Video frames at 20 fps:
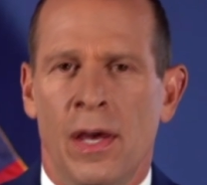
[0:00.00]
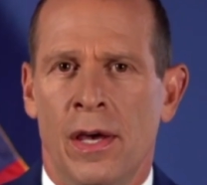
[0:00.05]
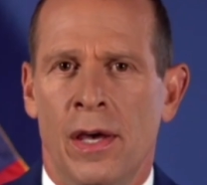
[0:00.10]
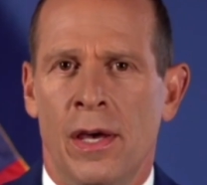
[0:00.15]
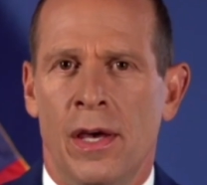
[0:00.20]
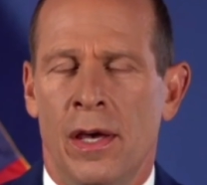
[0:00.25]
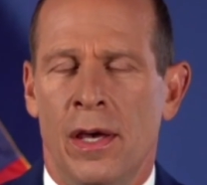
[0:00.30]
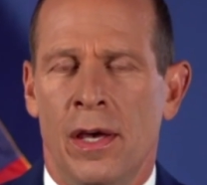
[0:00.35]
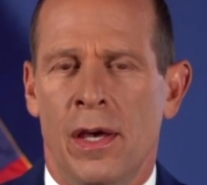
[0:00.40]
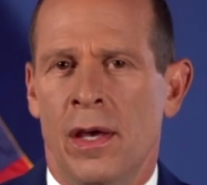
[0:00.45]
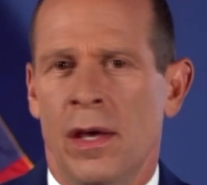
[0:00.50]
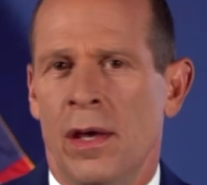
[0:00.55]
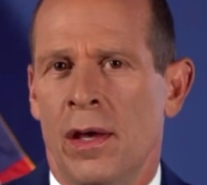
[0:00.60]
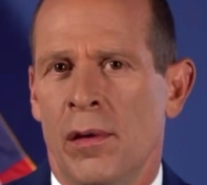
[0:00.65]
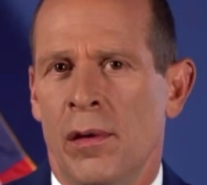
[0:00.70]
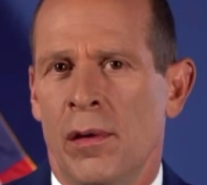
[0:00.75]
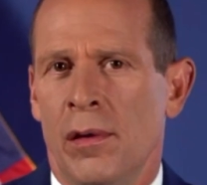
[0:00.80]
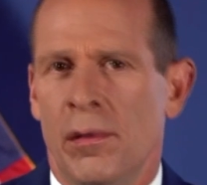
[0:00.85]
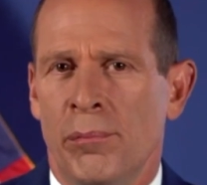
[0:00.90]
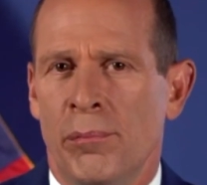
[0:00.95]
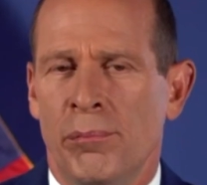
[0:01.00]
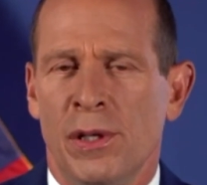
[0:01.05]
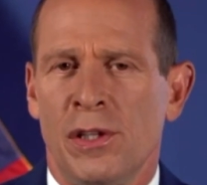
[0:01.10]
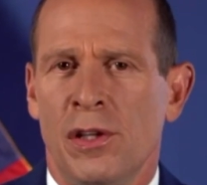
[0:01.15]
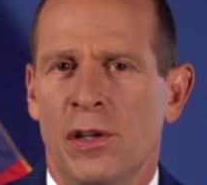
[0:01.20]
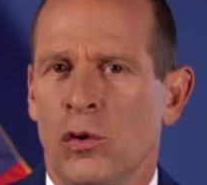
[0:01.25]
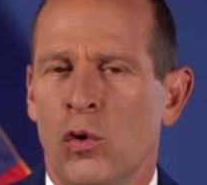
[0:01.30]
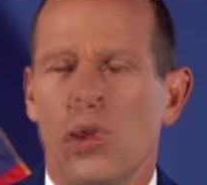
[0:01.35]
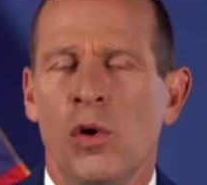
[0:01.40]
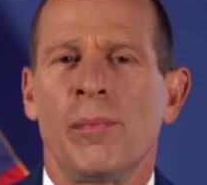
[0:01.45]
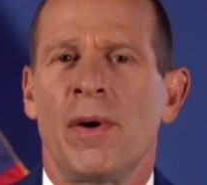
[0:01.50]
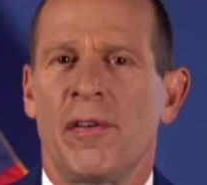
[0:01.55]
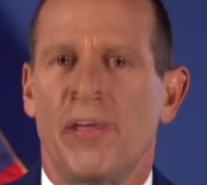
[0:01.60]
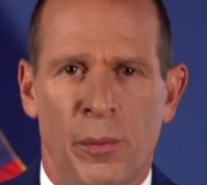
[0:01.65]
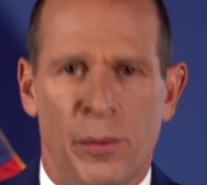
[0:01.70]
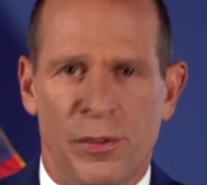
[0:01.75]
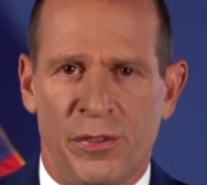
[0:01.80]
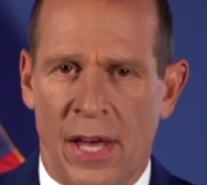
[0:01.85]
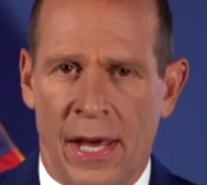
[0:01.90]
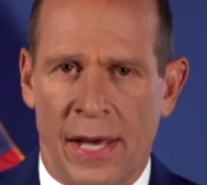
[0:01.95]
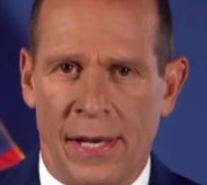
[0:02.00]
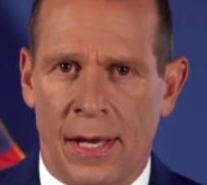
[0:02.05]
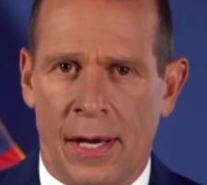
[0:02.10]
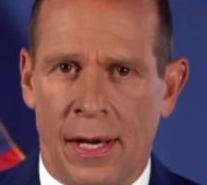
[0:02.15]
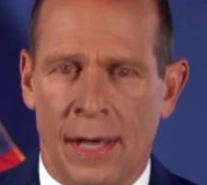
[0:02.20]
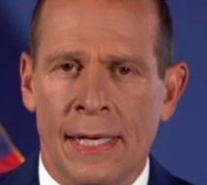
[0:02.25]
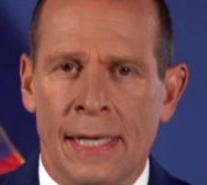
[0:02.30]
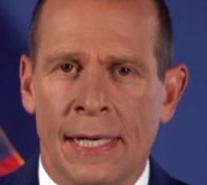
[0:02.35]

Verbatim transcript: آه، بذل كل ما في وسعنا